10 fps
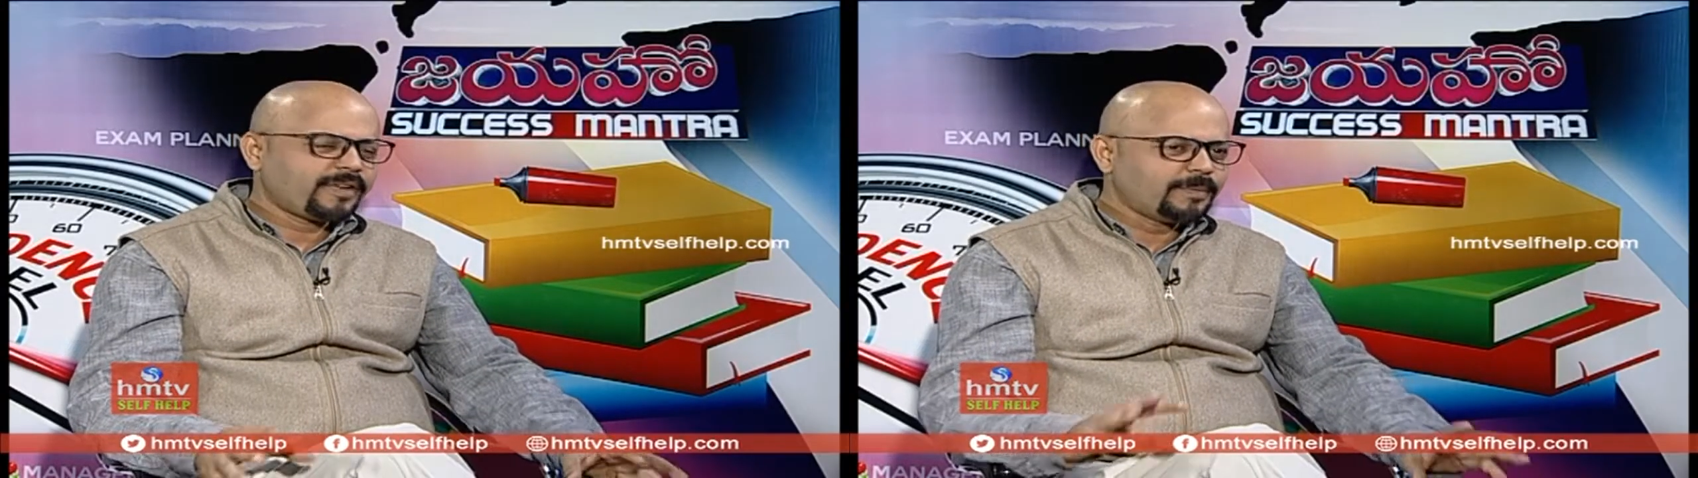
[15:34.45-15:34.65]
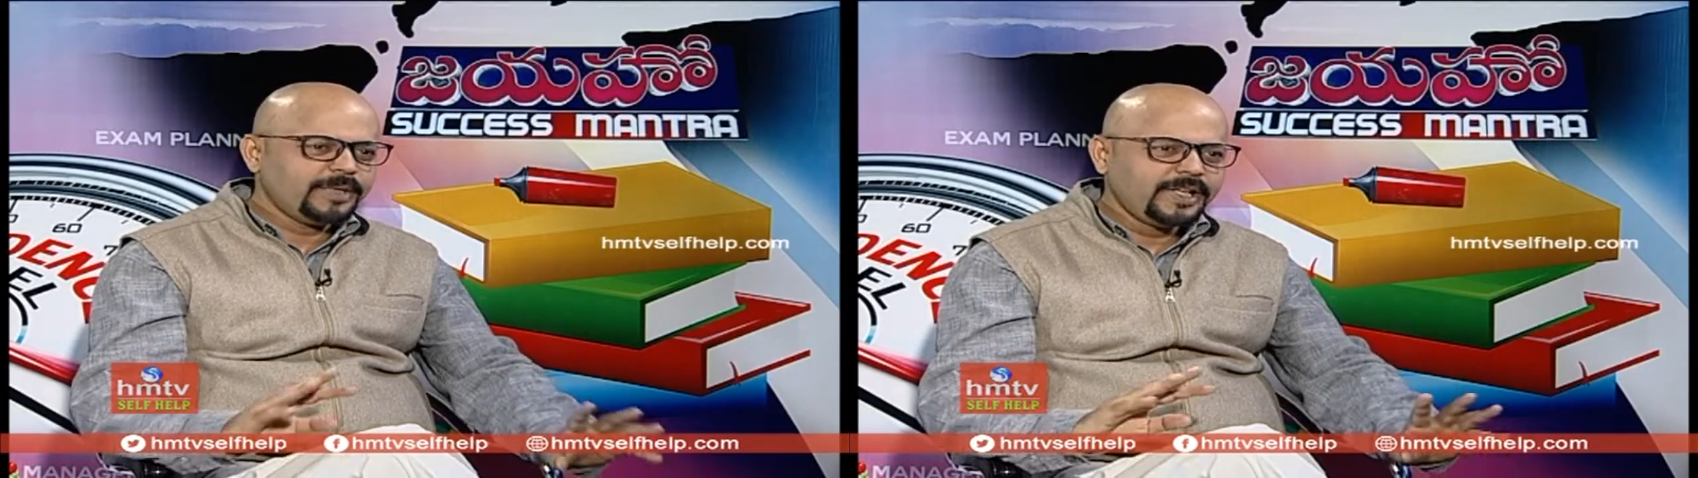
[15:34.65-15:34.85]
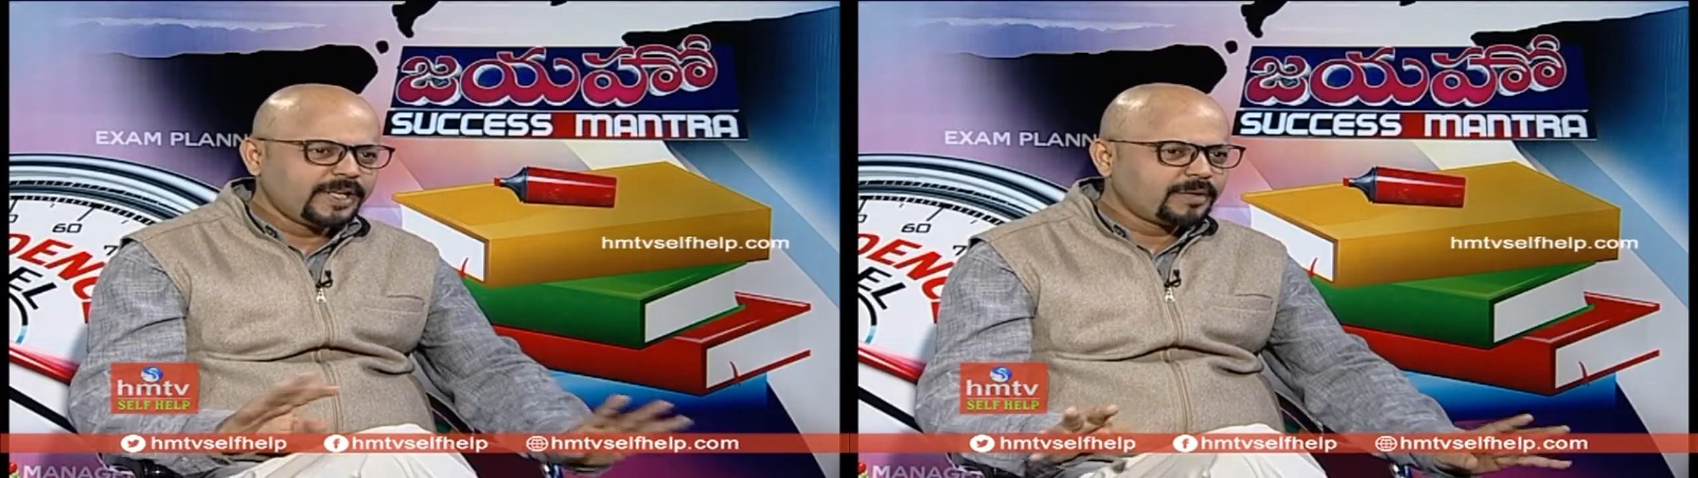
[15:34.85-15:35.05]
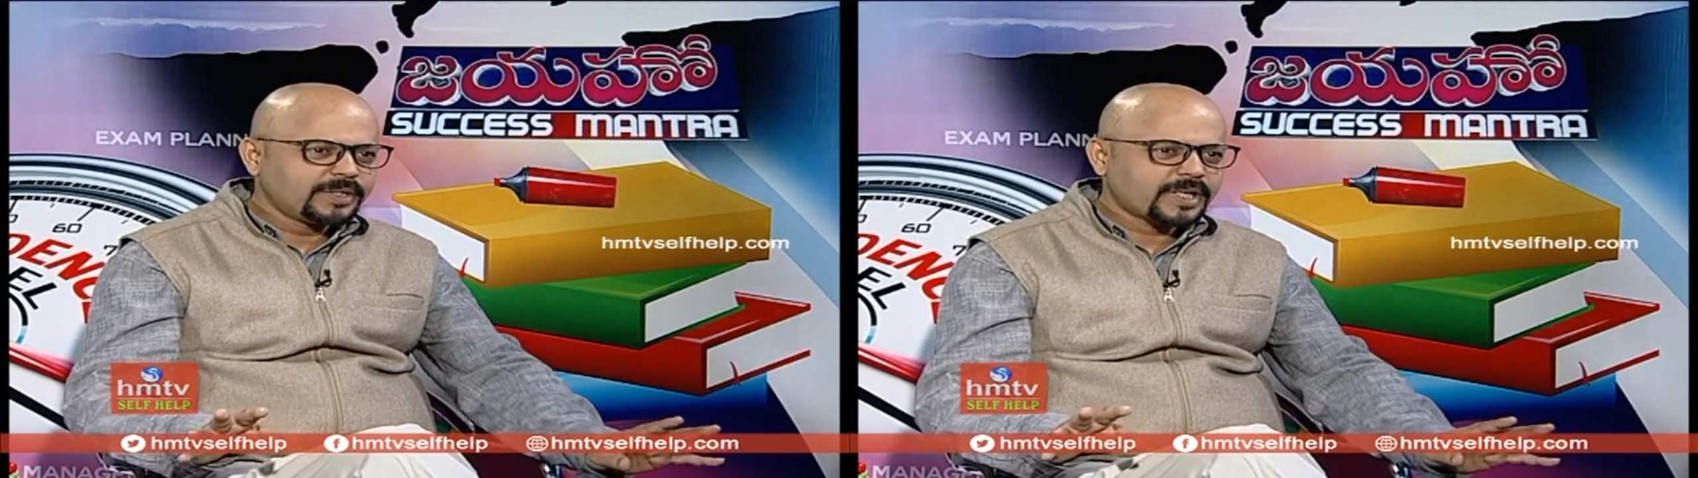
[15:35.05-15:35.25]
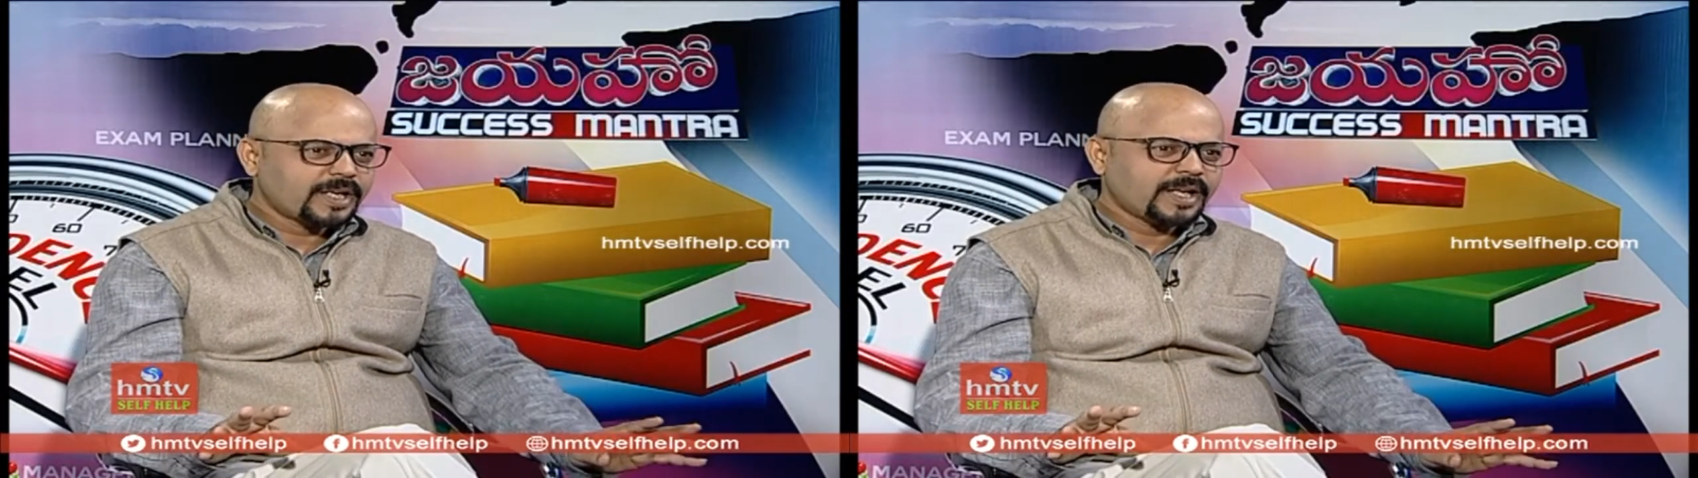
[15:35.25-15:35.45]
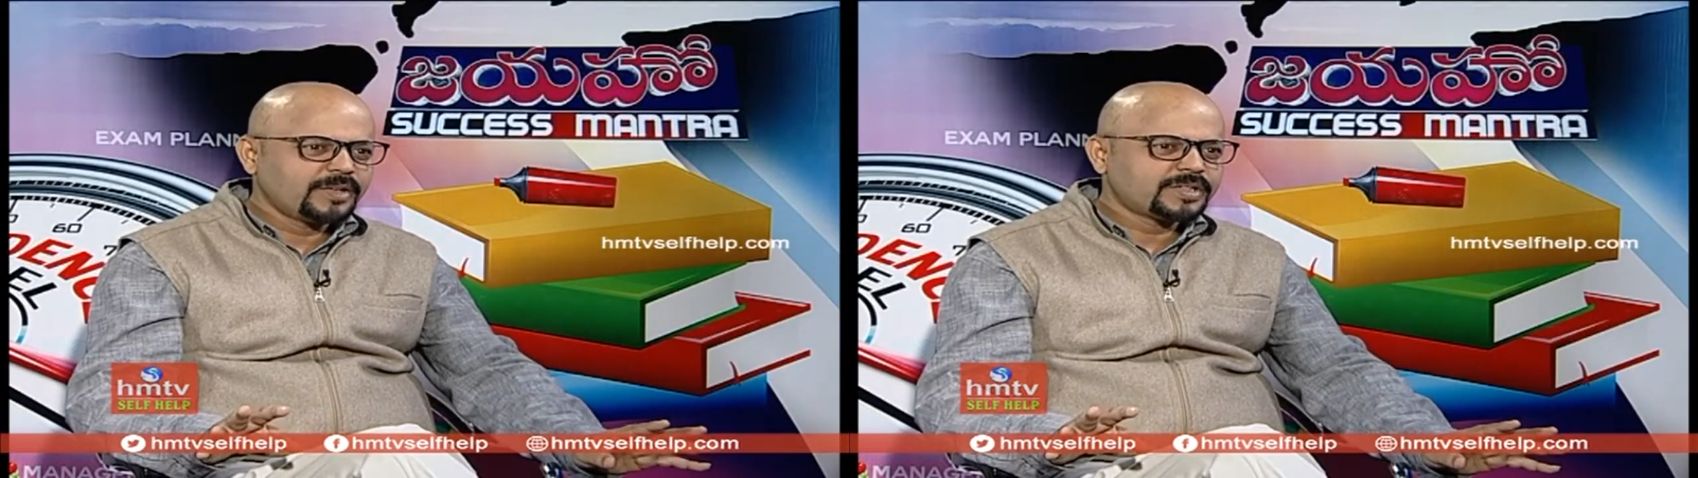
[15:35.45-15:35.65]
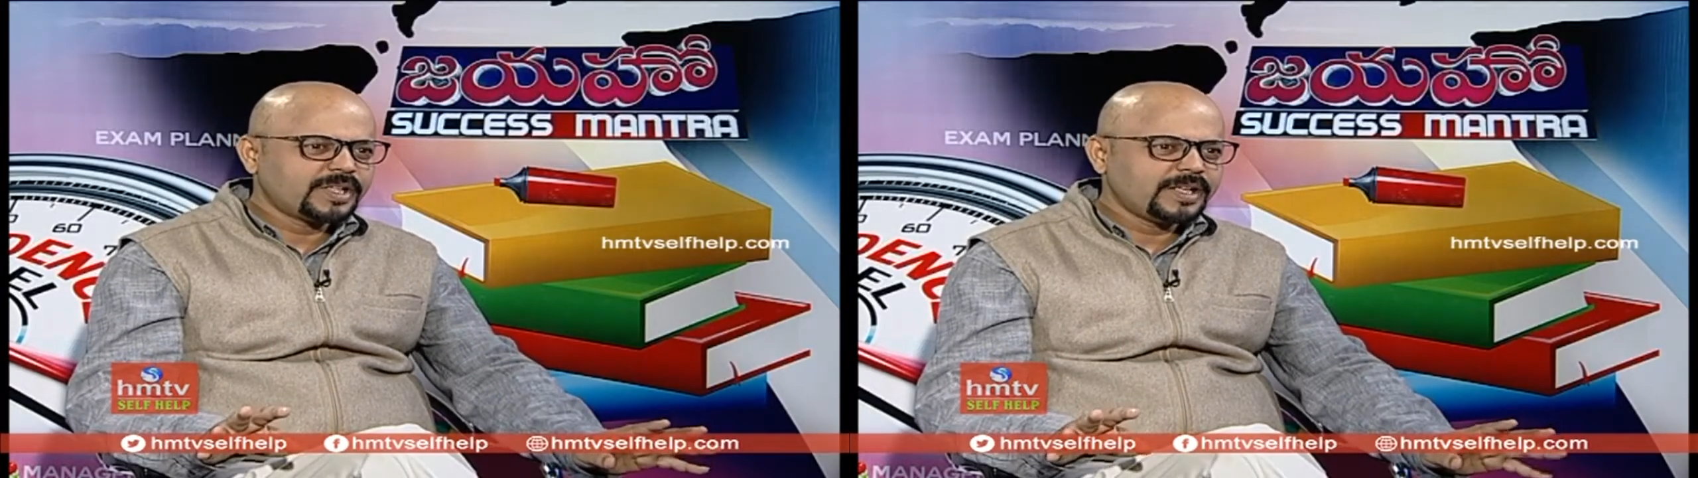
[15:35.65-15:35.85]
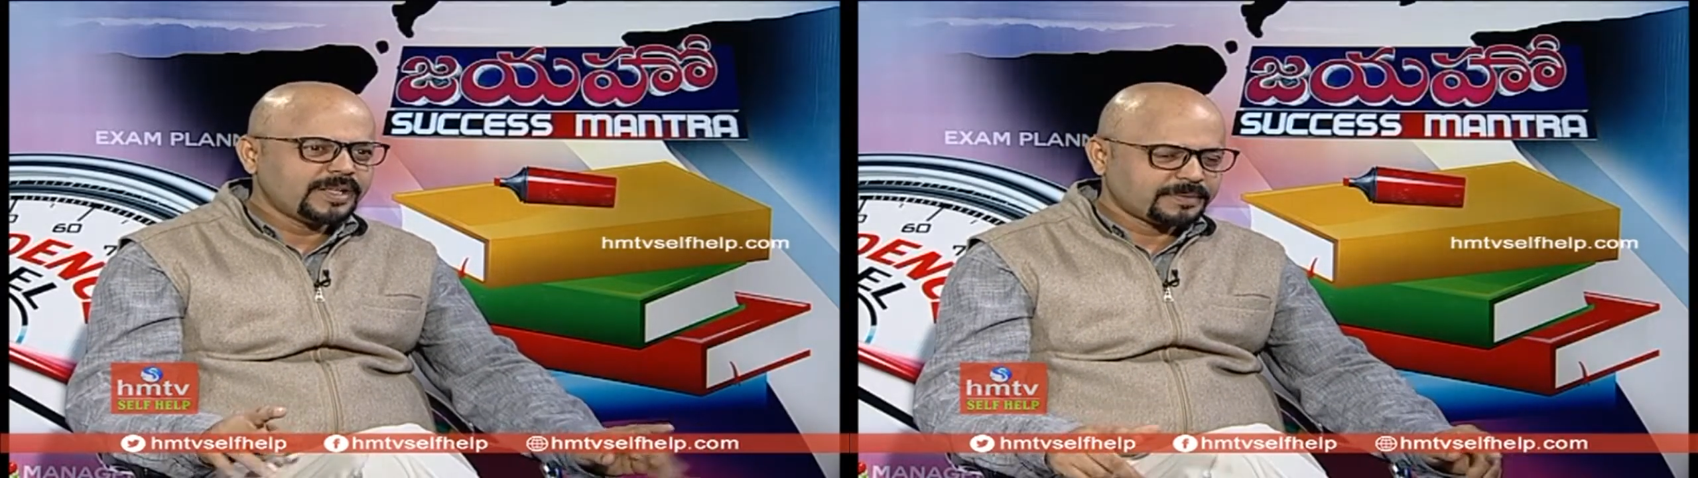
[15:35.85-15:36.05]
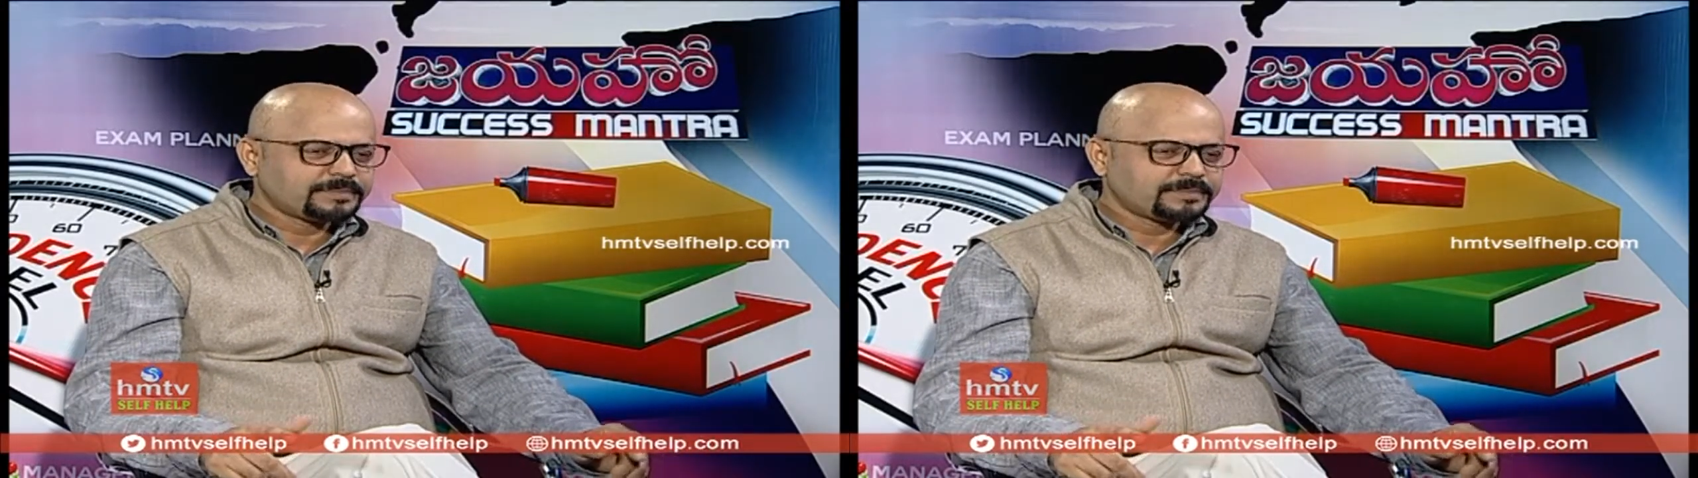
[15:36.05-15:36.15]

ఫ్యామిలీ గెట్ టుగెదర్ అనే ఆలోచనే లేదు